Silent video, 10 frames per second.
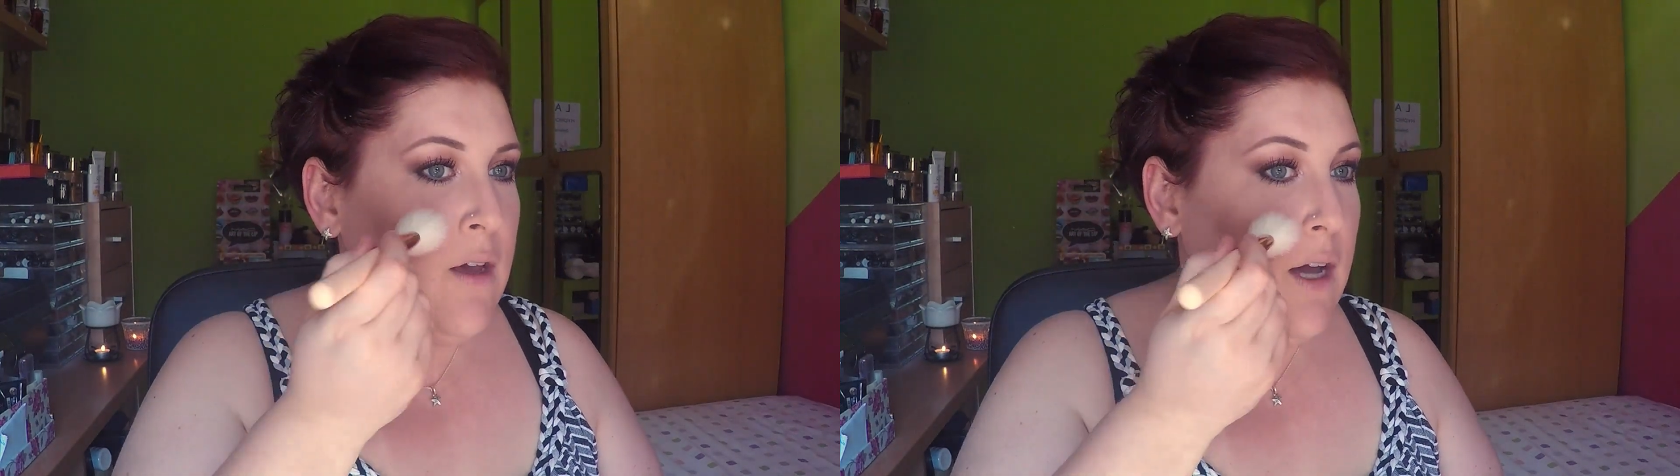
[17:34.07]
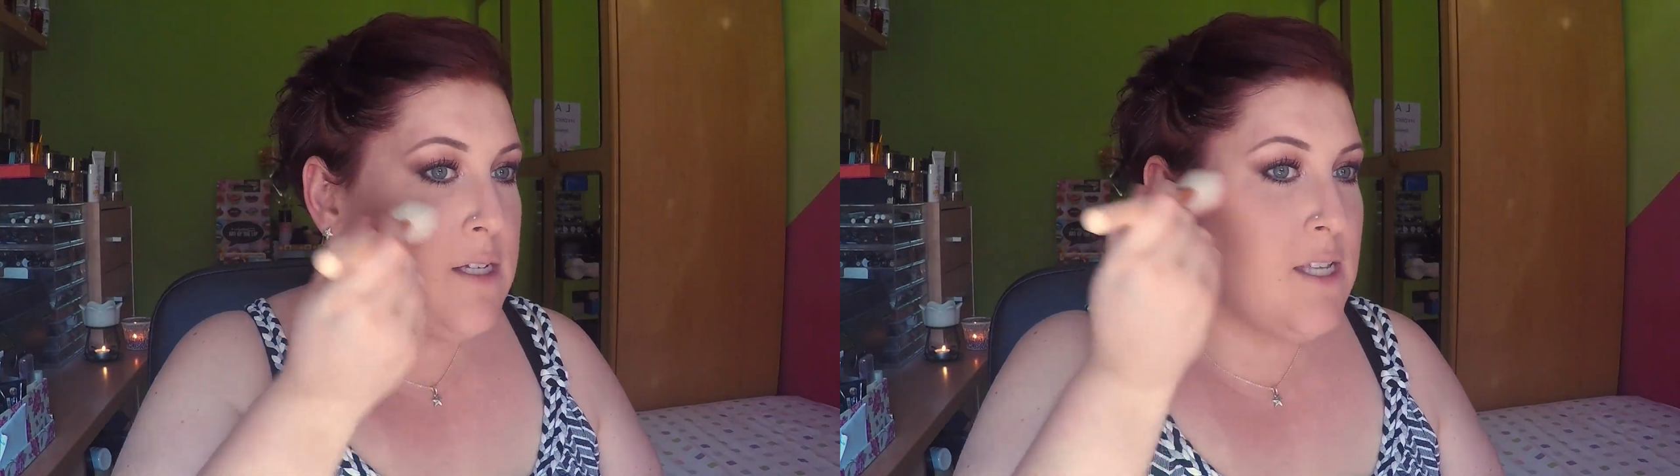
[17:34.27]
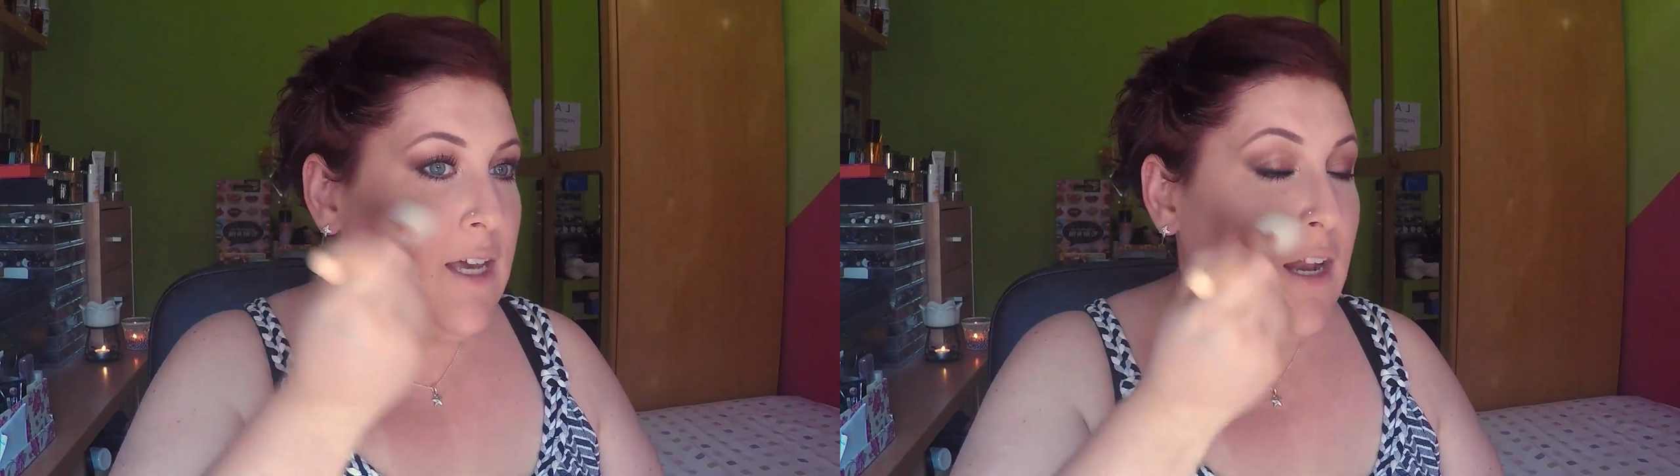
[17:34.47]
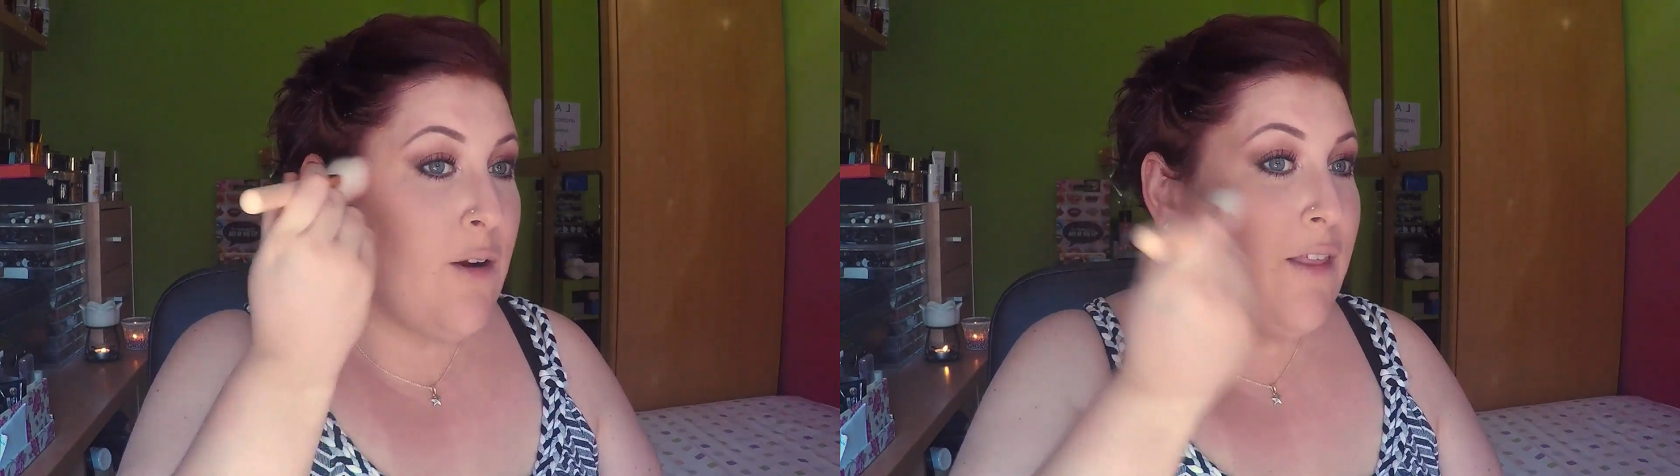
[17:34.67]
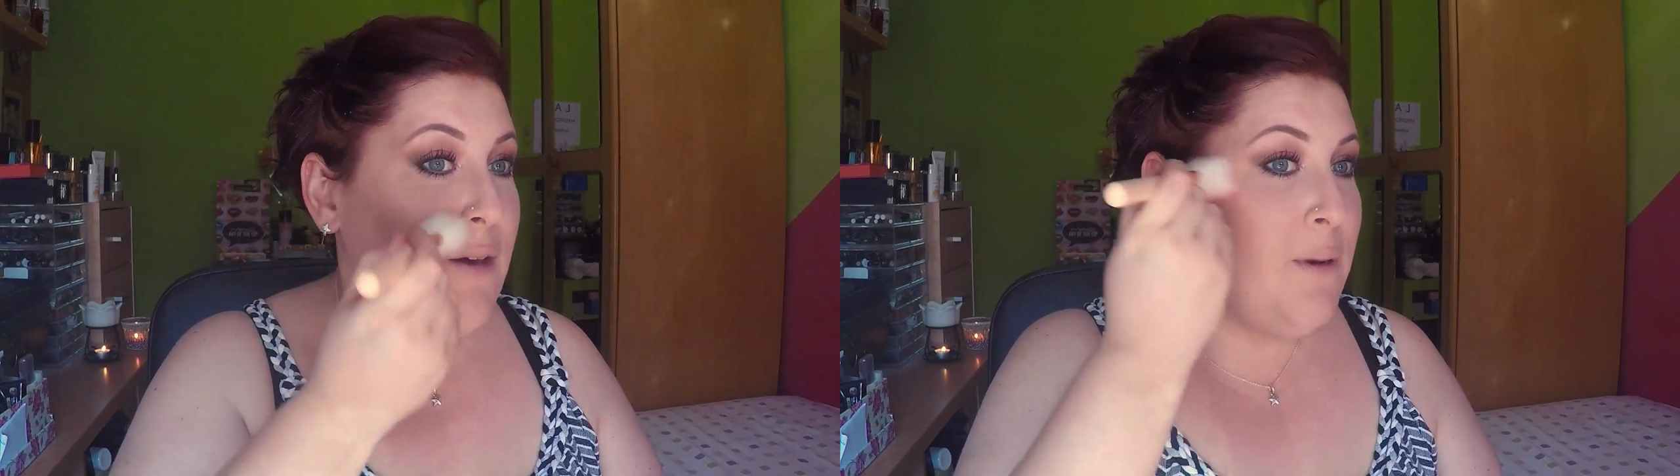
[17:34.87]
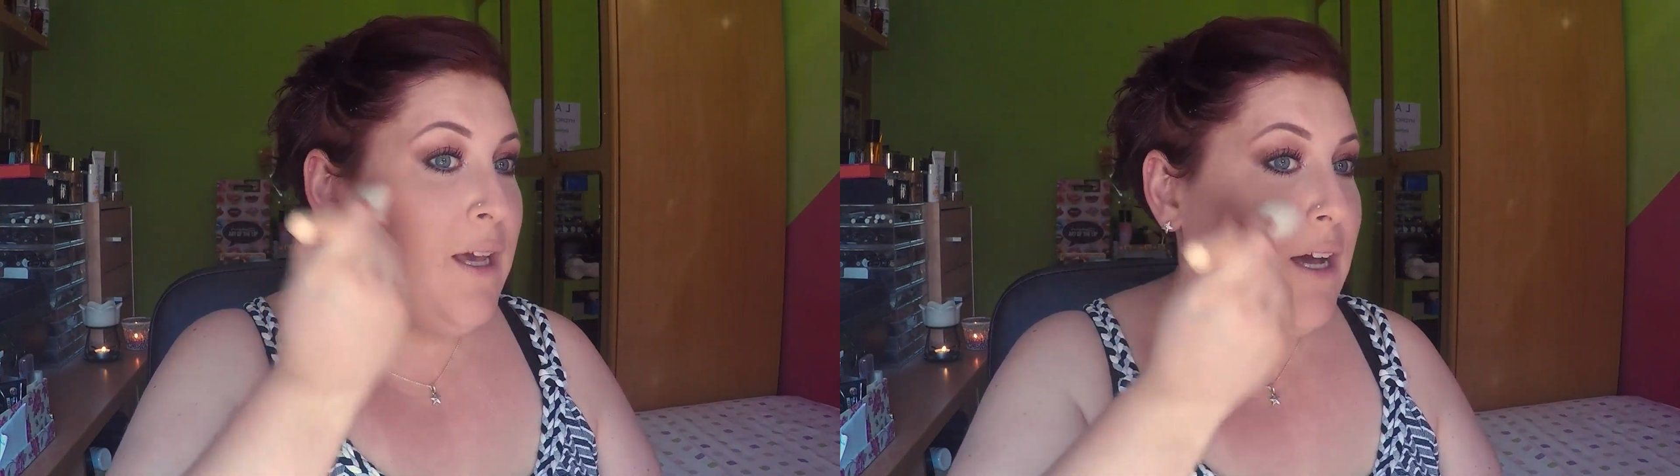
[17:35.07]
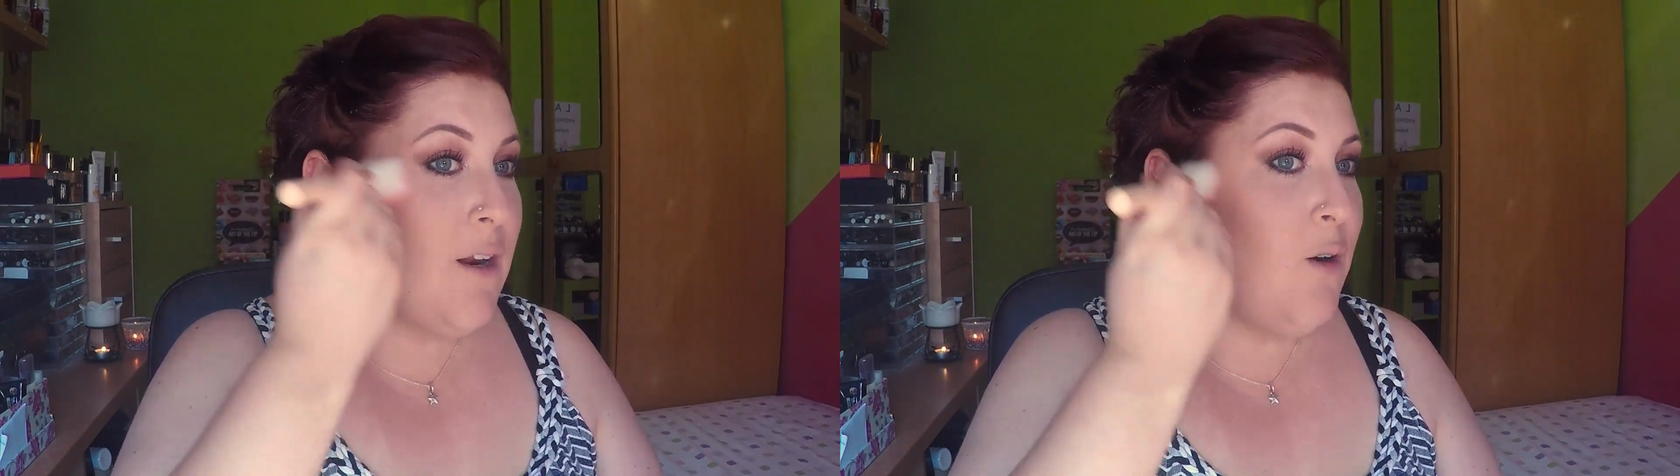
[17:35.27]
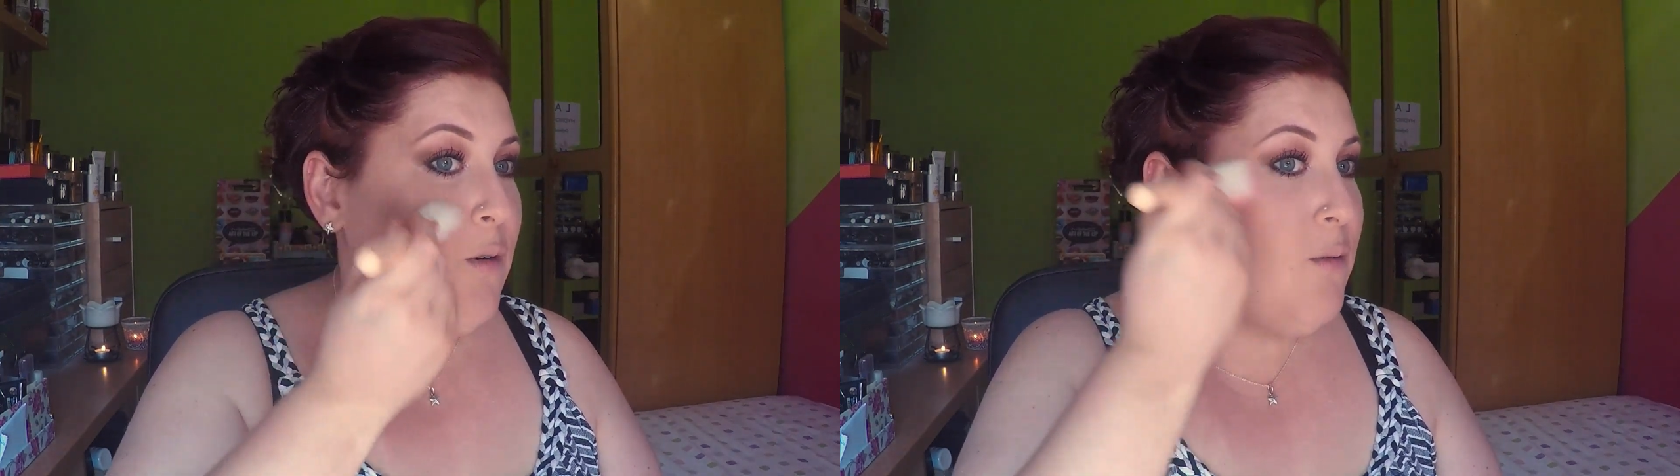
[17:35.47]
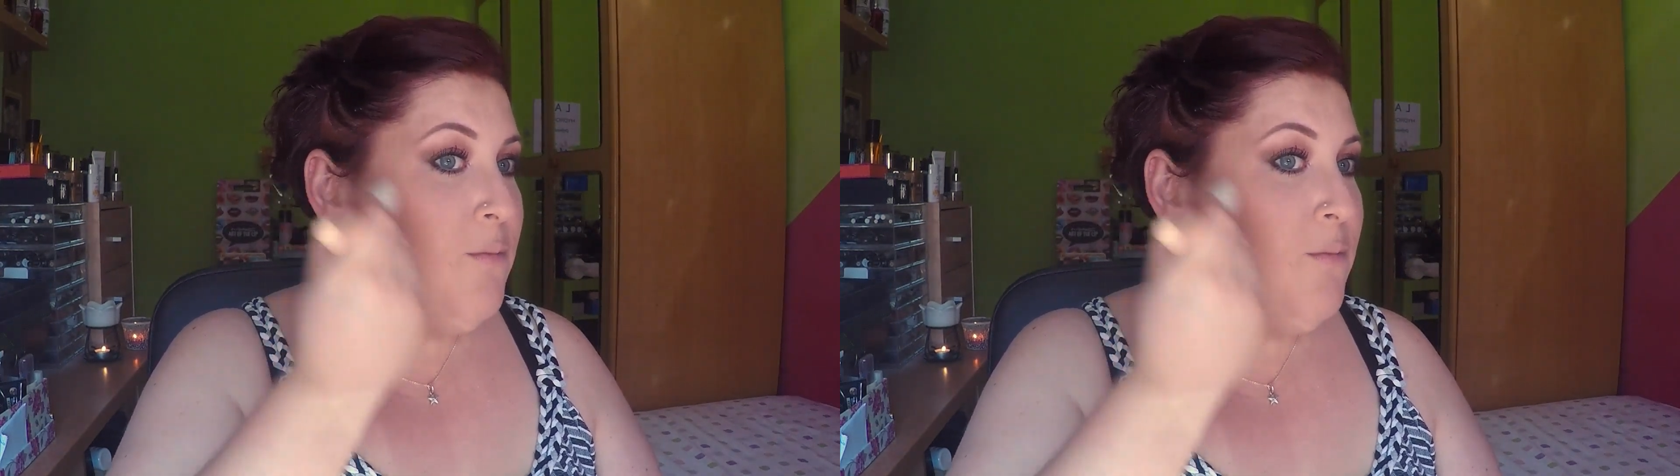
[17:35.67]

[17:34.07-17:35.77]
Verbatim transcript: así que a la hora de aplicarlo,